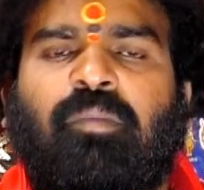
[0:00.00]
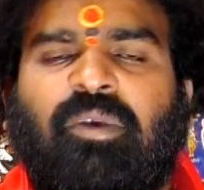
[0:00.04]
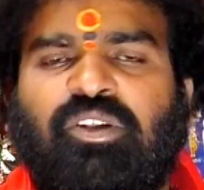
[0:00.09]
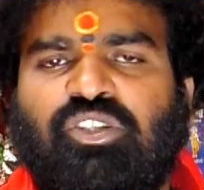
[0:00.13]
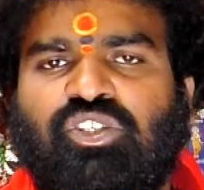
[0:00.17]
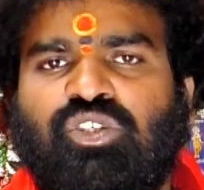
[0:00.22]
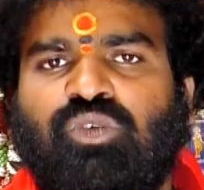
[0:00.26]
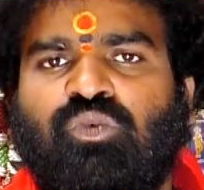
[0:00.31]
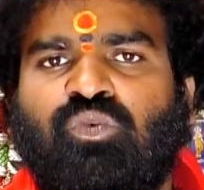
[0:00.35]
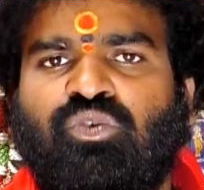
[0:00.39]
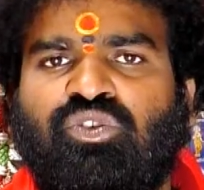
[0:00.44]

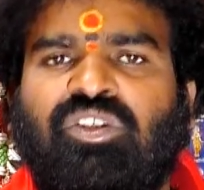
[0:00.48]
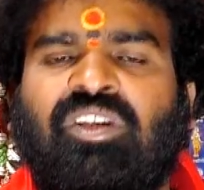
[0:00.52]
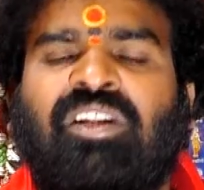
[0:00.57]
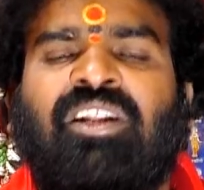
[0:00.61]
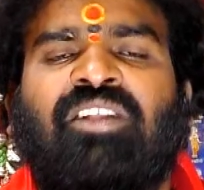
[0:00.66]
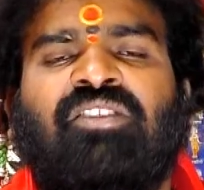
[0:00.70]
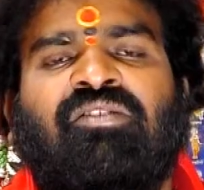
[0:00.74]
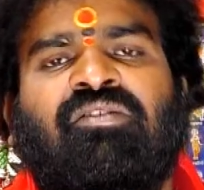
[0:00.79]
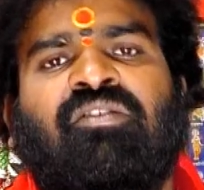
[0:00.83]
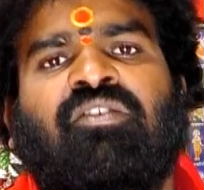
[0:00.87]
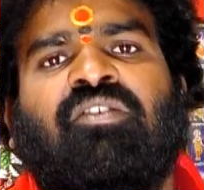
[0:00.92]
మంచి
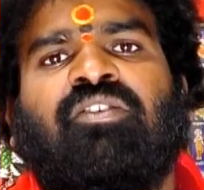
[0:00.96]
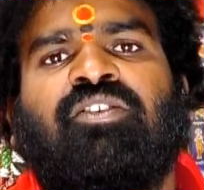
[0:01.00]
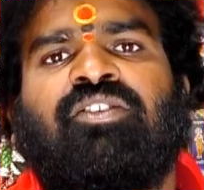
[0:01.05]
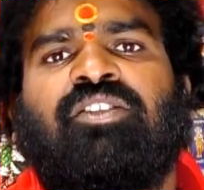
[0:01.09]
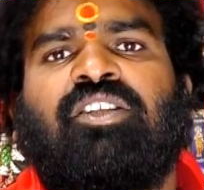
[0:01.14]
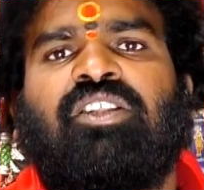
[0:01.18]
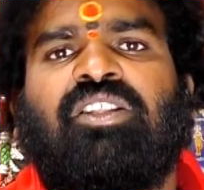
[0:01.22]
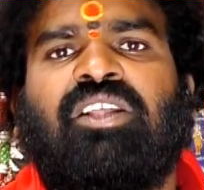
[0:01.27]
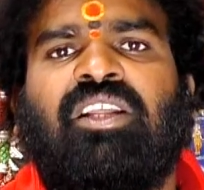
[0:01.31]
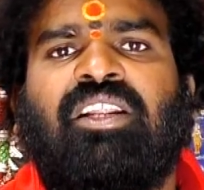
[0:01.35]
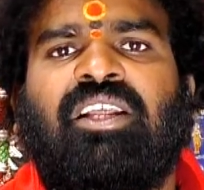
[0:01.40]
ఉత్తీర్ణత
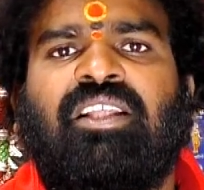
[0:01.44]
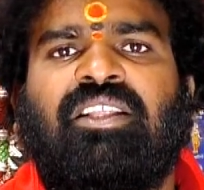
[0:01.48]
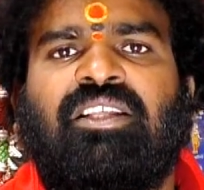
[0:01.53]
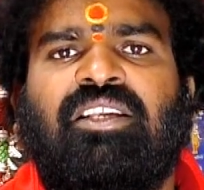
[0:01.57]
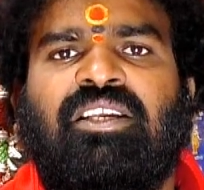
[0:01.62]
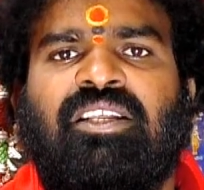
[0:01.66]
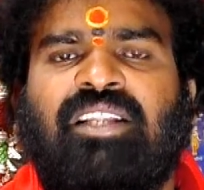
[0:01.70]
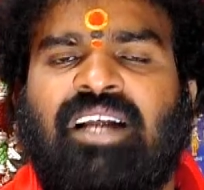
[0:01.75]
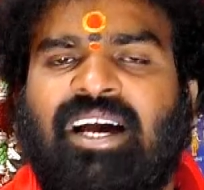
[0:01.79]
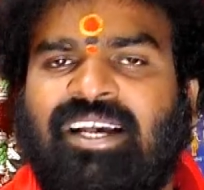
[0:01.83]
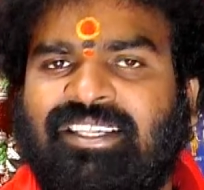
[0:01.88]
స్థితి
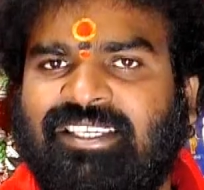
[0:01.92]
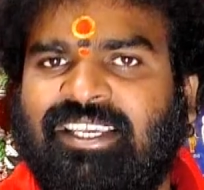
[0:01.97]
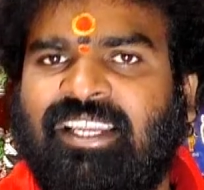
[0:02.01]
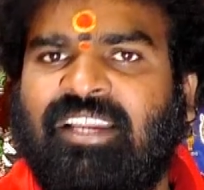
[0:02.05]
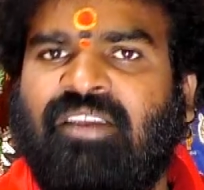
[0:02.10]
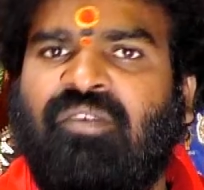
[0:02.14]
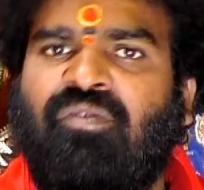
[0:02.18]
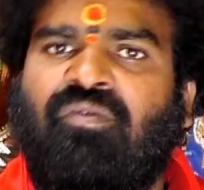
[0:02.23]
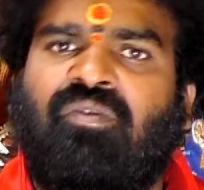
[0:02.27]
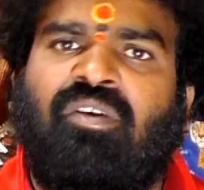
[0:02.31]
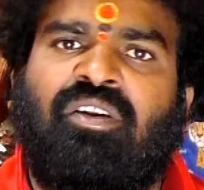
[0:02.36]
అనేది రాశి
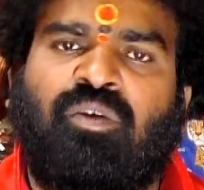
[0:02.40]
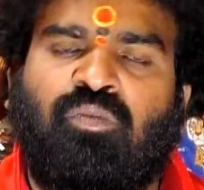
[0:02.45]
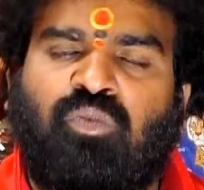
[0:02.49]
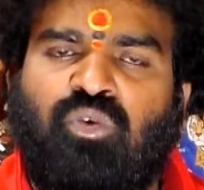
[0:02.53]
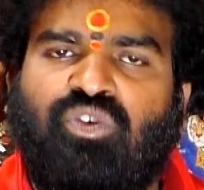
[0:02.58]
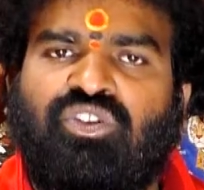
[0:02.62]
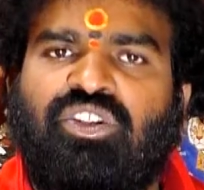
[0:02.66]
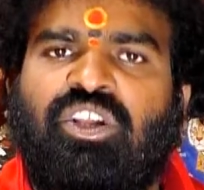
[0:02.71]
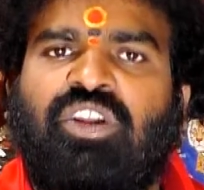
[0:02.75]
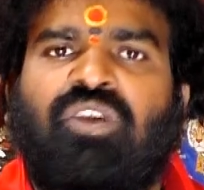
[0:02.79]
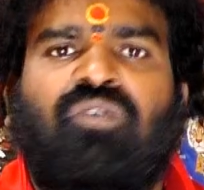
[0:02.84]
కలిగినటువంటి వారికి
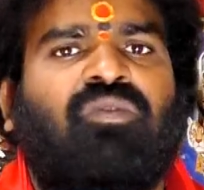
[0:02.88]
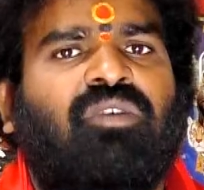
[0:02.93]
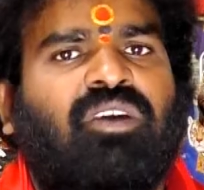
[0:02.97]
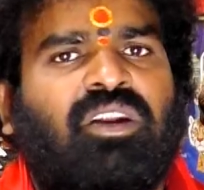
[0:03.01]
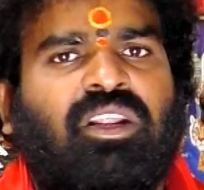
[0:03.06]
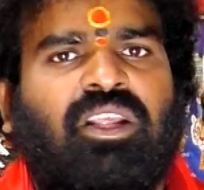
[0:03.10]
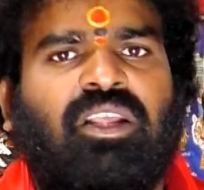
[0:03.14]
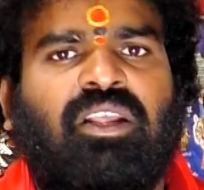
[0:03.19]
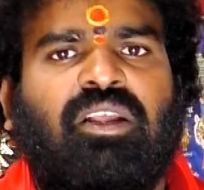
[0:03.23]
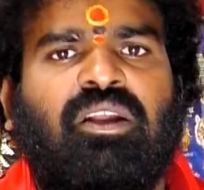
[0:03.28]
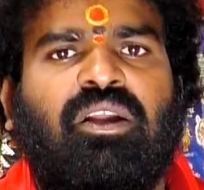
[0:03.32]

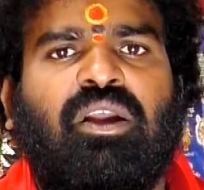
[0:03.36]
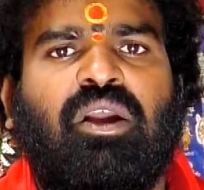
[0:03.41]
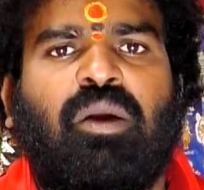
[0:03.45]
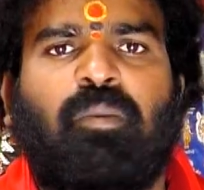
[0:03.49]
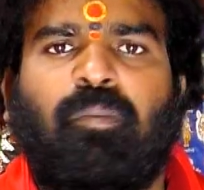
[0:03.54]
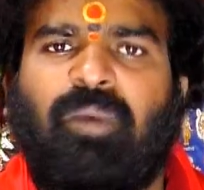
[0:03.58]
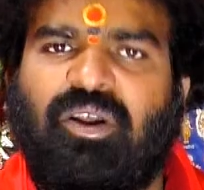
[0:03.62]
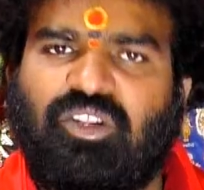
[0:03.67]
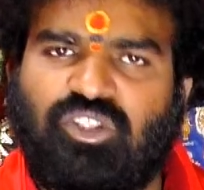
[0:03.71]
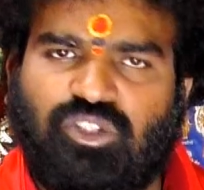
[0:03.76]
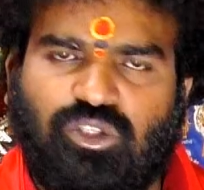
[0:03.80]
పొందేటటువంటి
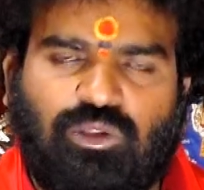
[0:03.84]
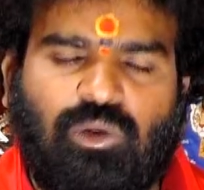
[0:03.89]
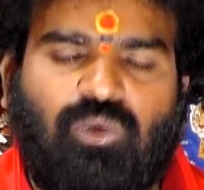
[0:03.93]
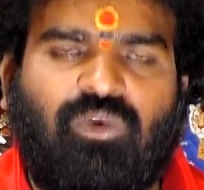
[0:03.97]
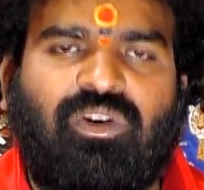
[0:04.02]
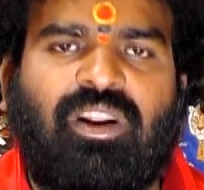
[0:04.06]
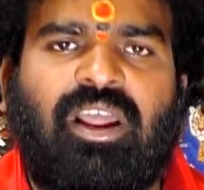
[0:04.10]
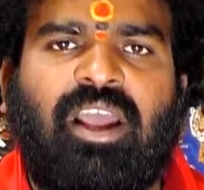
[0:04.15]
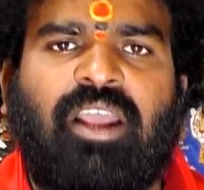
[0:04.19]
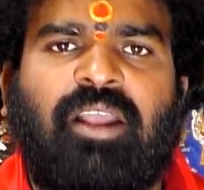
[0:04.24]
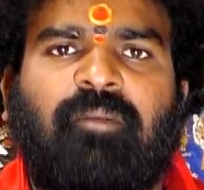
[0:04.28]
పరిస్థితులు
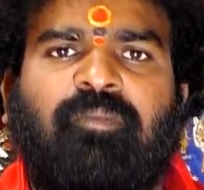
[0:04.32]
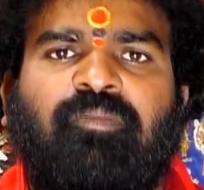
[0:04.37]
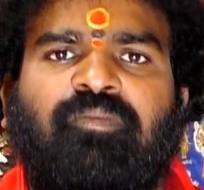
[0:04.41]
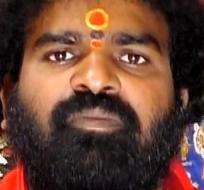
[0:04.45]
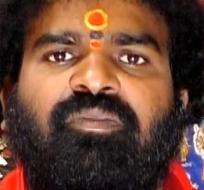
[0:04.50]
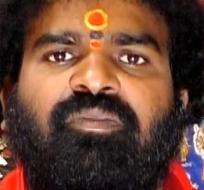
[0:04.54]
ఉన్నాయి